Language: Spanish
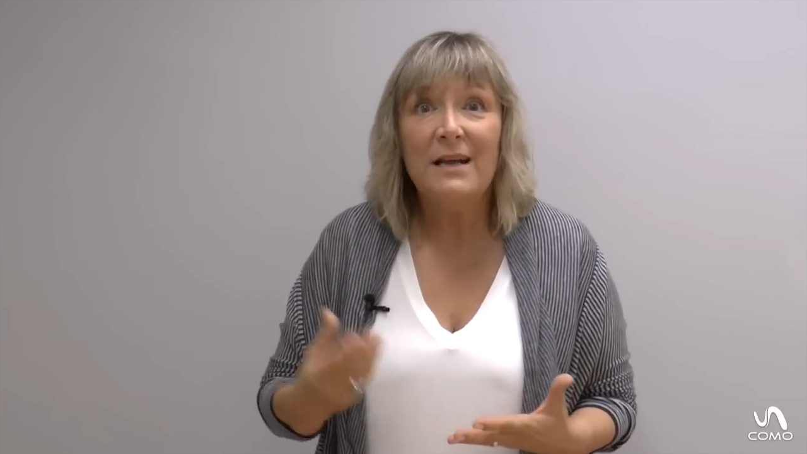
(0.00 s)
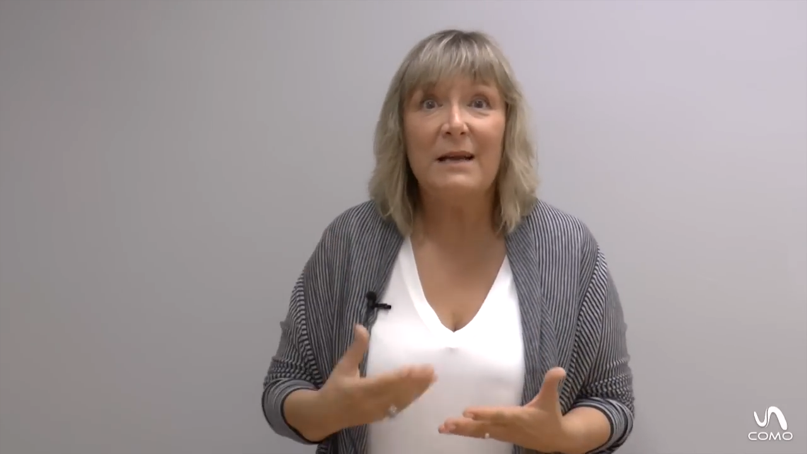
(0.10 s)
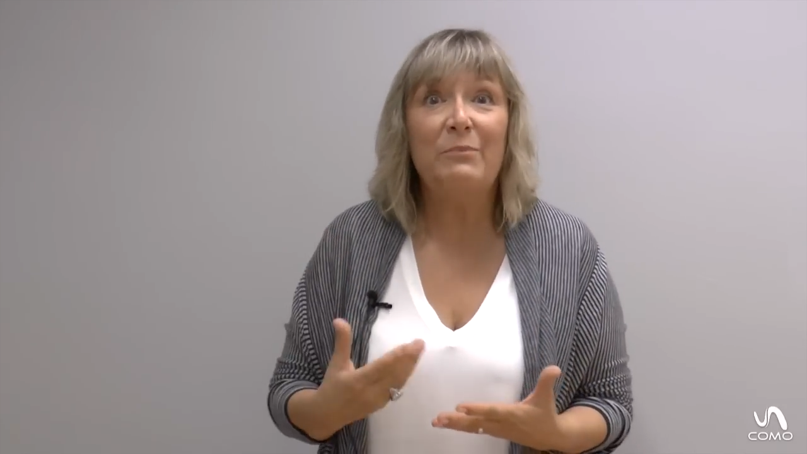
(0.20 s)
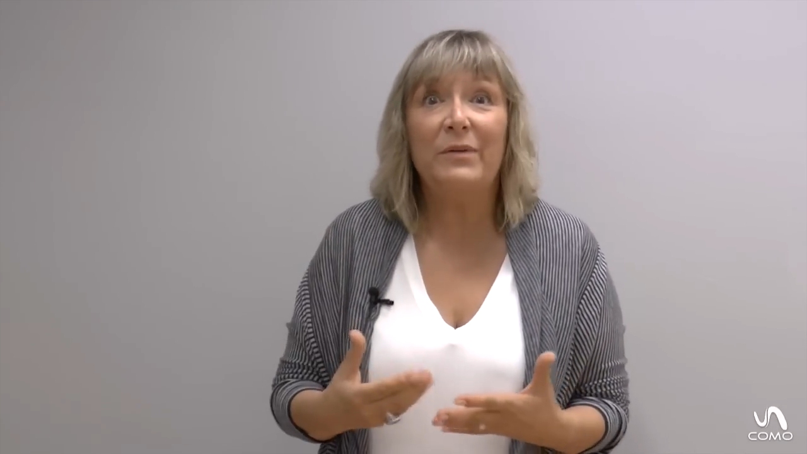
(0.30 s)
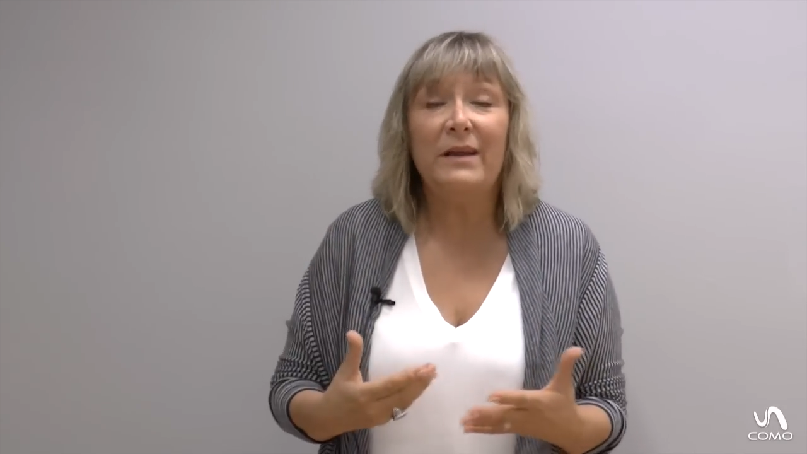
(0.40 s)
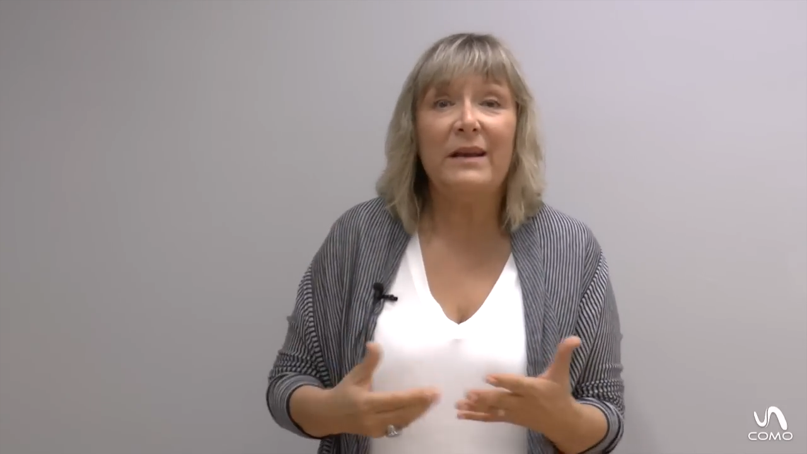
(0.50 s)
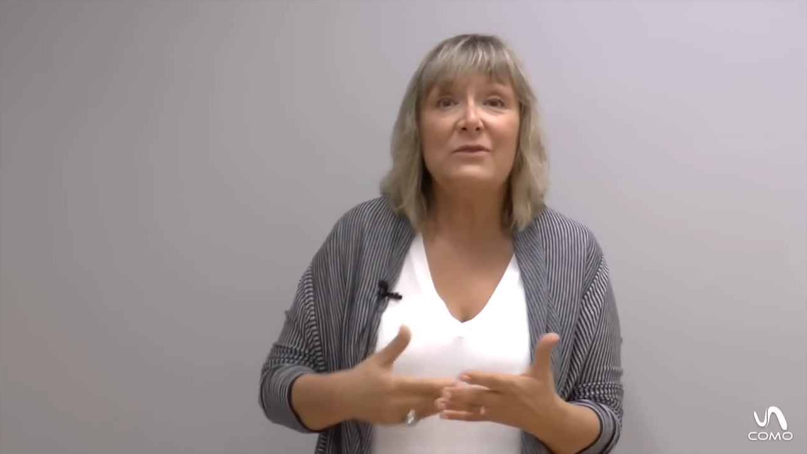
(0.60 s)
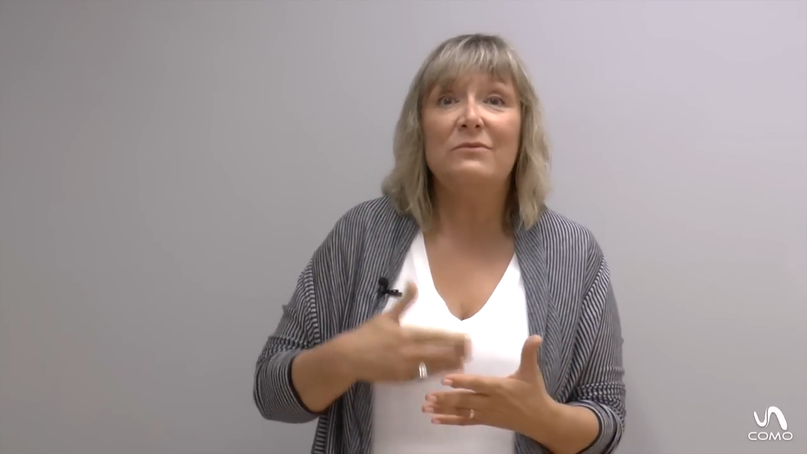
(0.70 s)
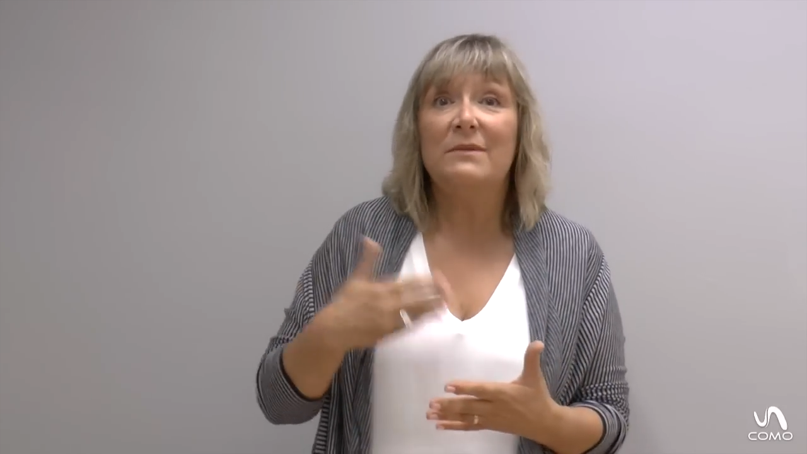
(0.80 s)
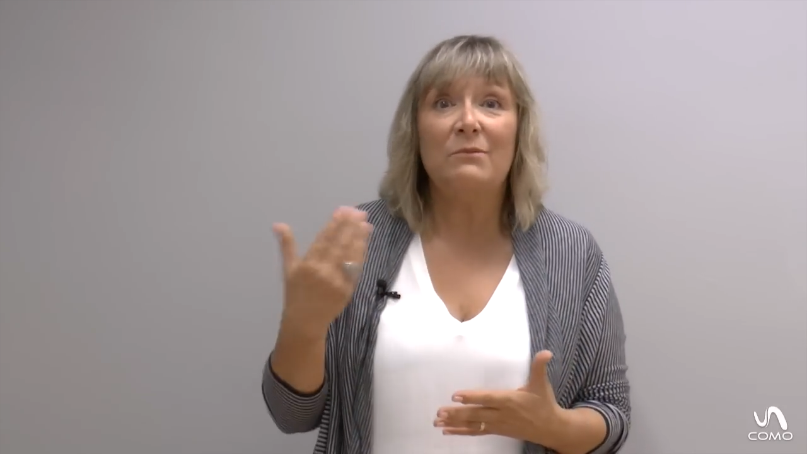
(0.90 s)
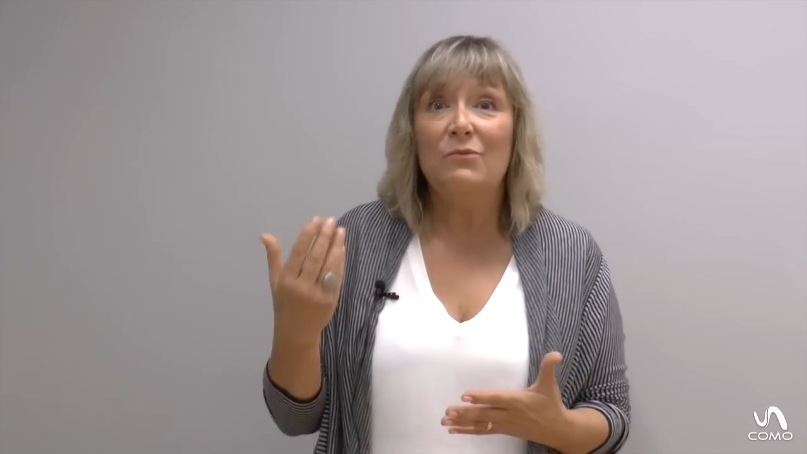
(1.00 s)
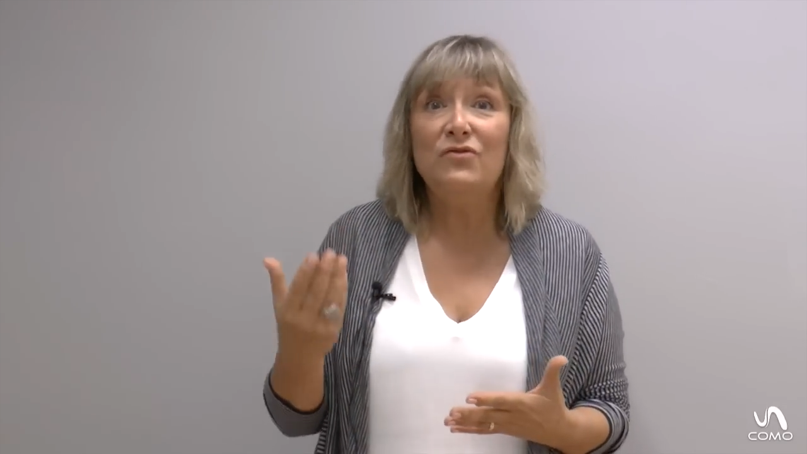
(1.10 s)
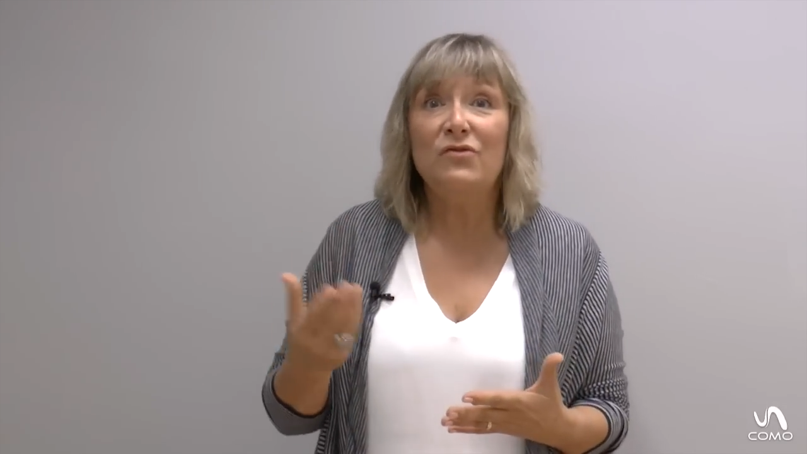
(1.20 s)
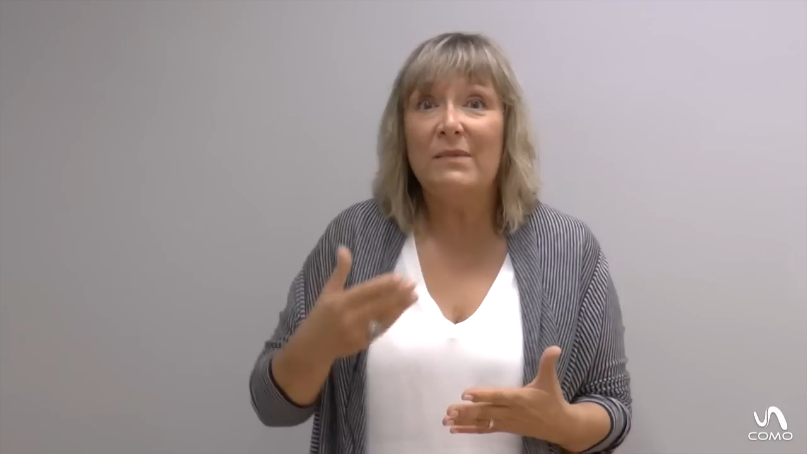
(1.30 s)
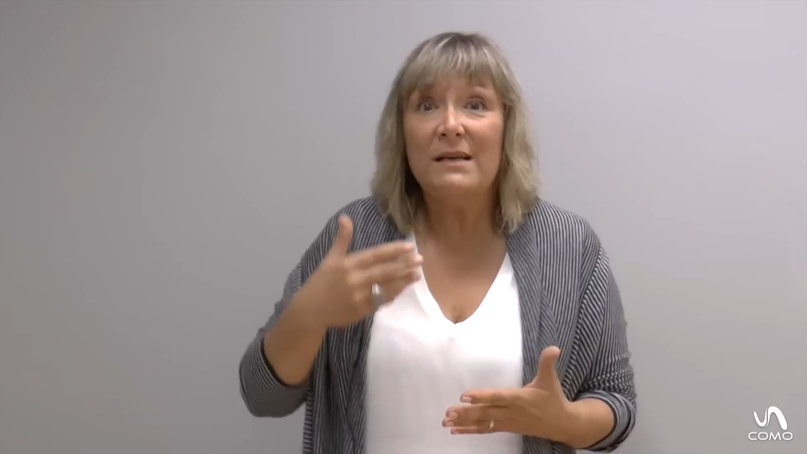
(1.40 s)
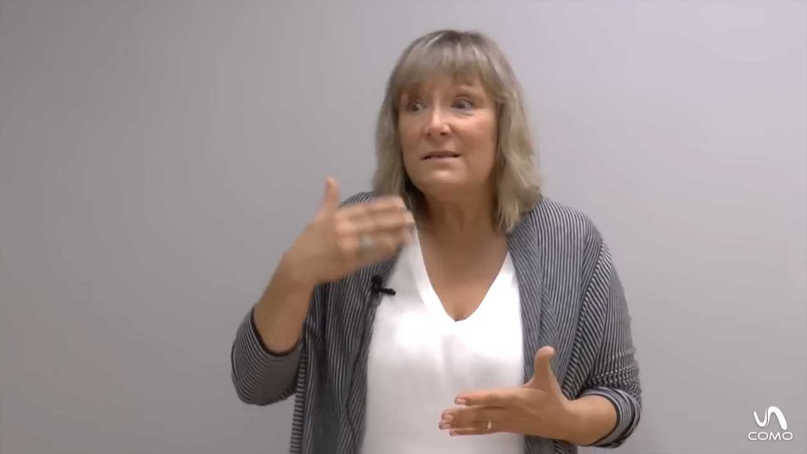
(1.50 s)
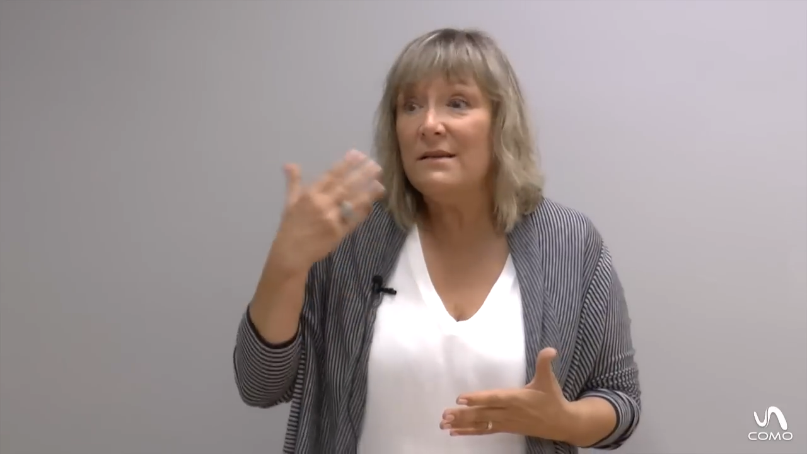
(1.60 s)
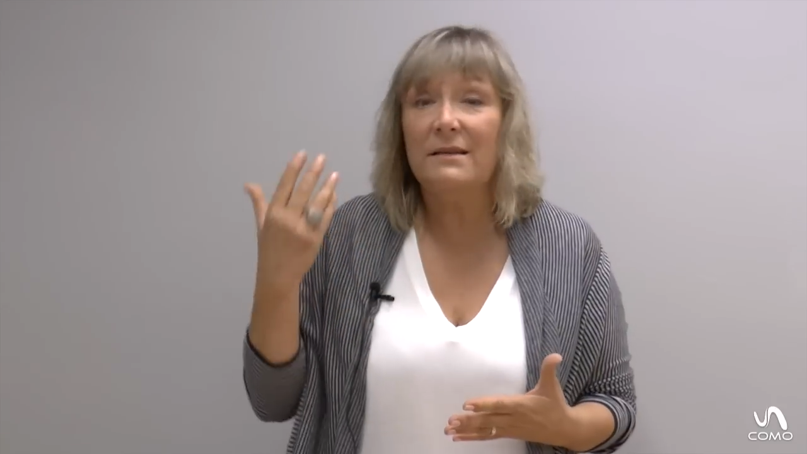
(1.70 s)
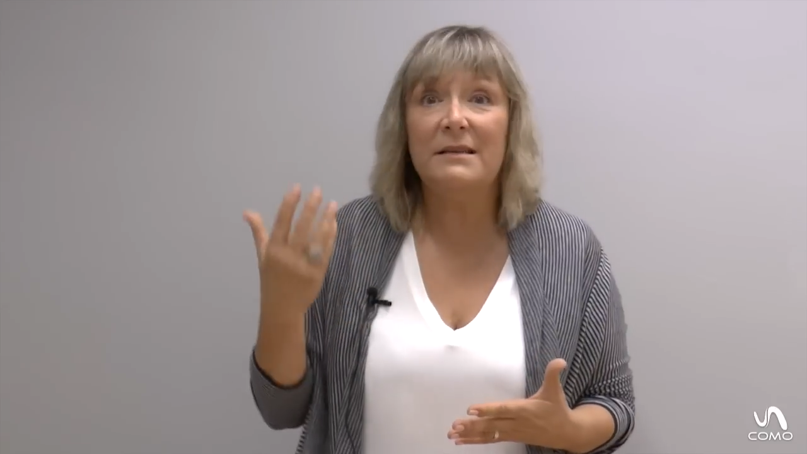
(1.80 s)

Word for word: que podrían resultar mucho más eh,